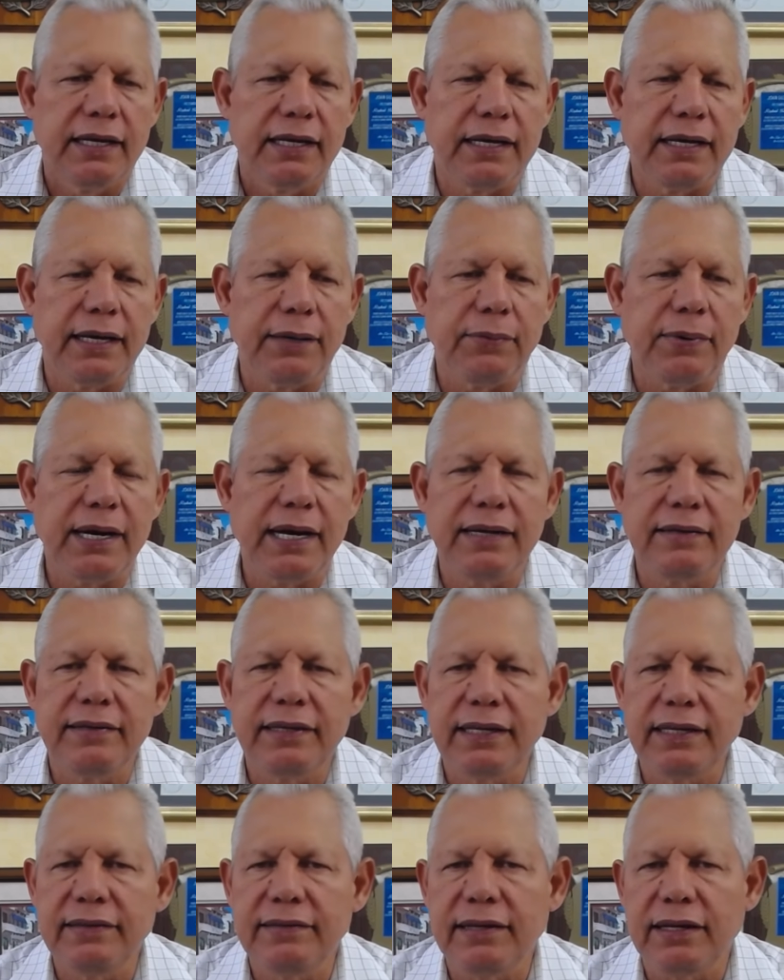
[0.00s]
que van a
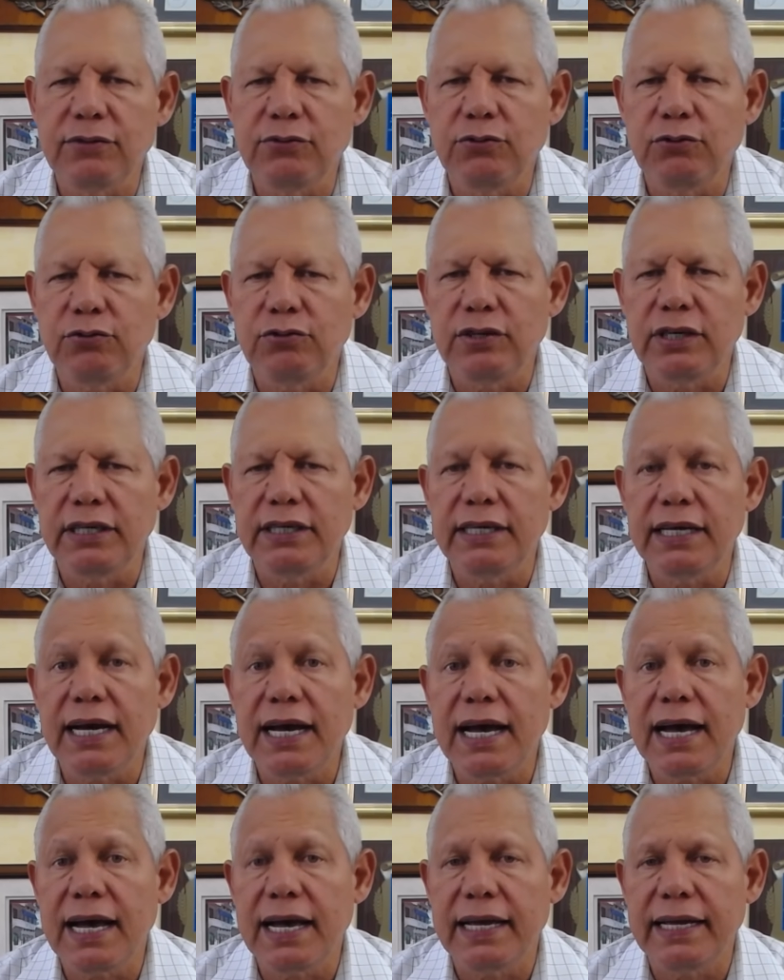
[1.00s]
hacer en Sanssouci
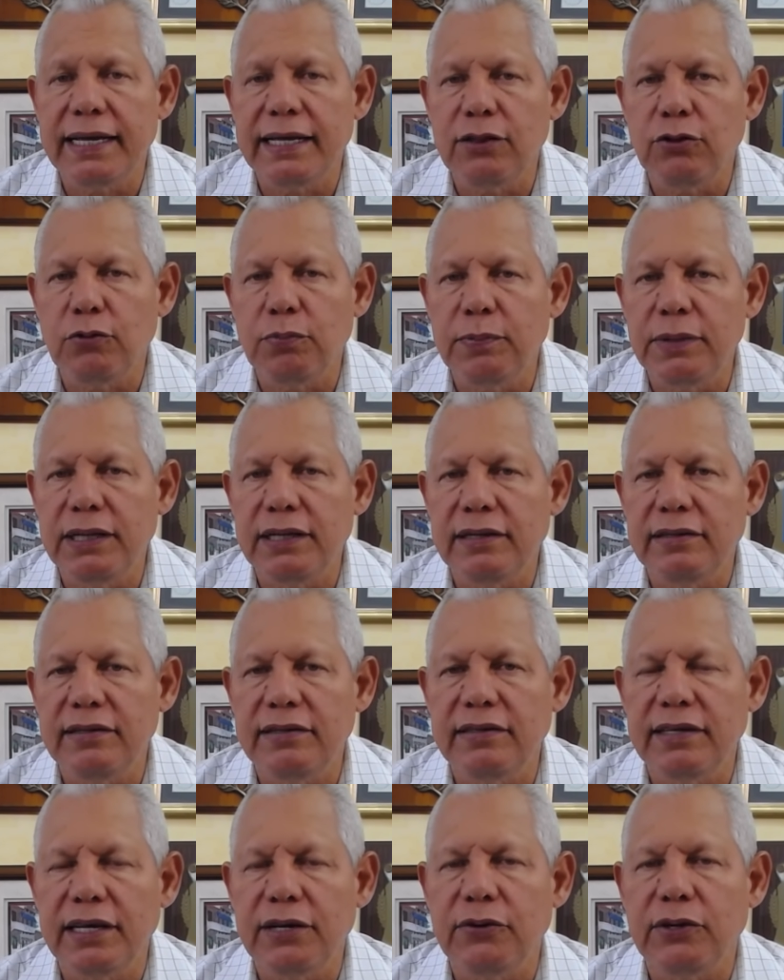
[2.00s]
ya en el
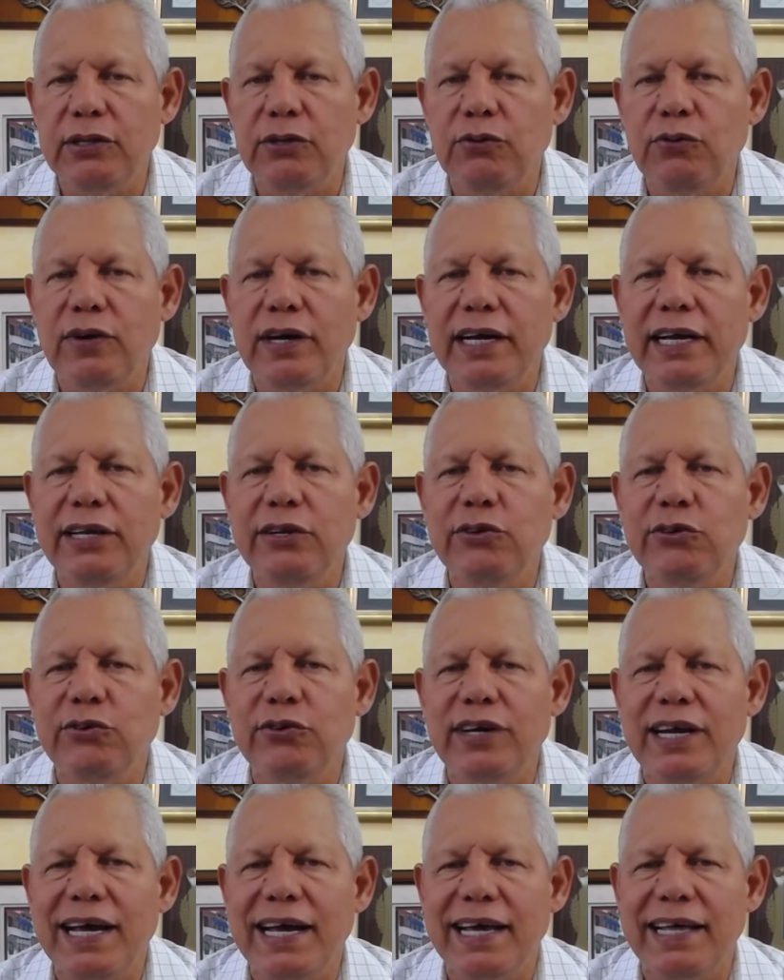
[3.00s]
2016 cuando no han hecho
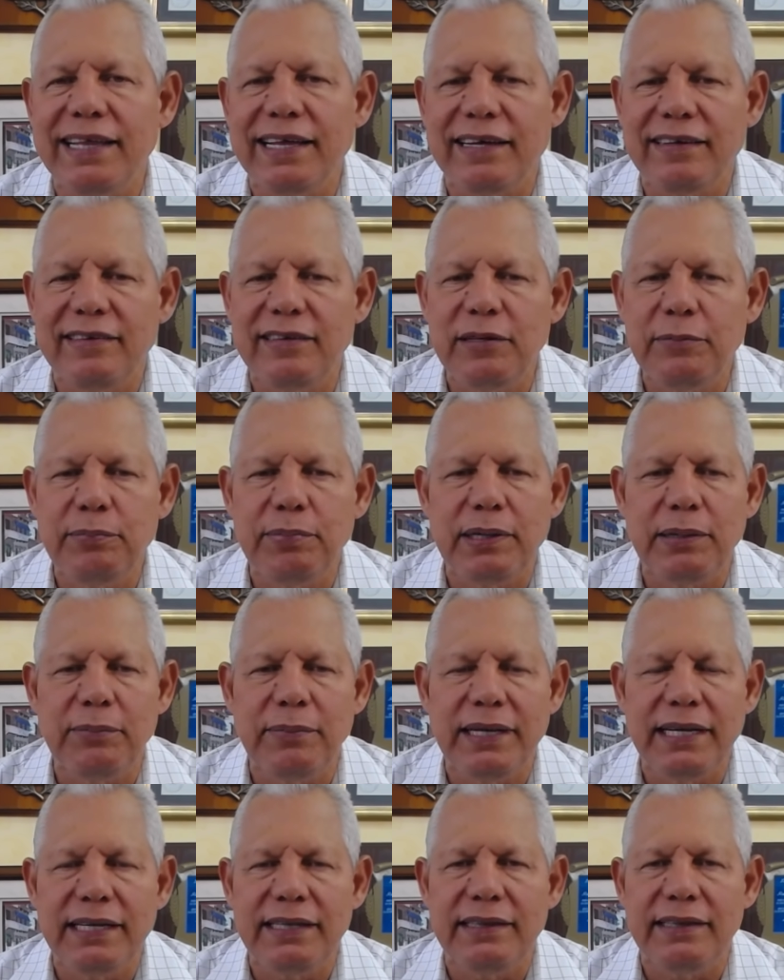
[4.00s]
nada,
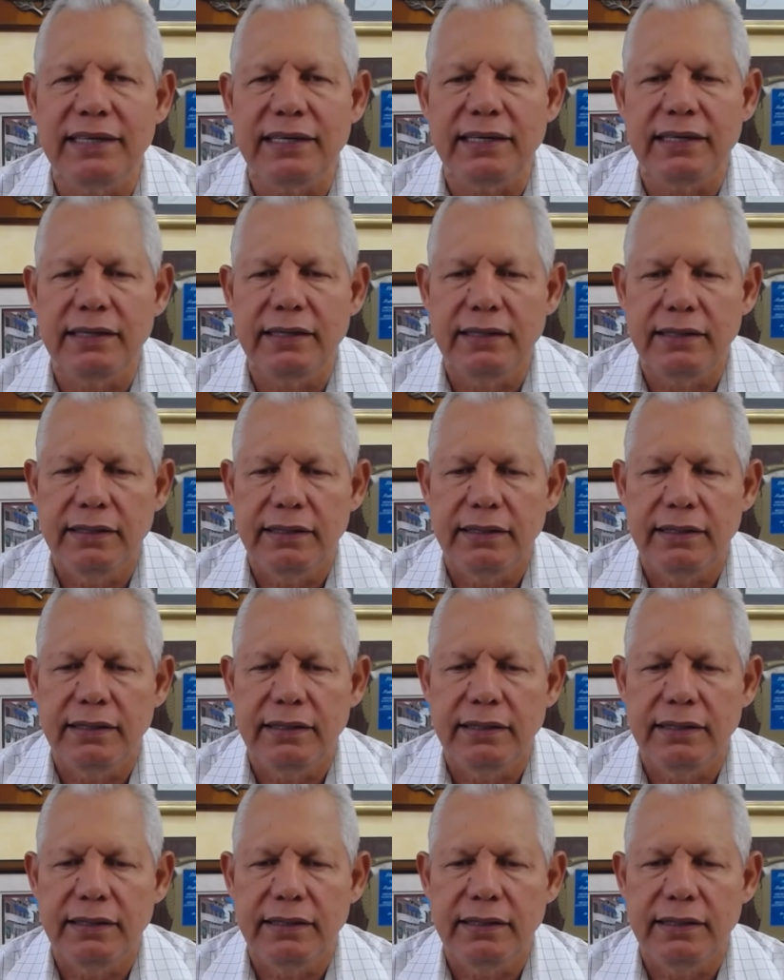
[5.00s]
simplemente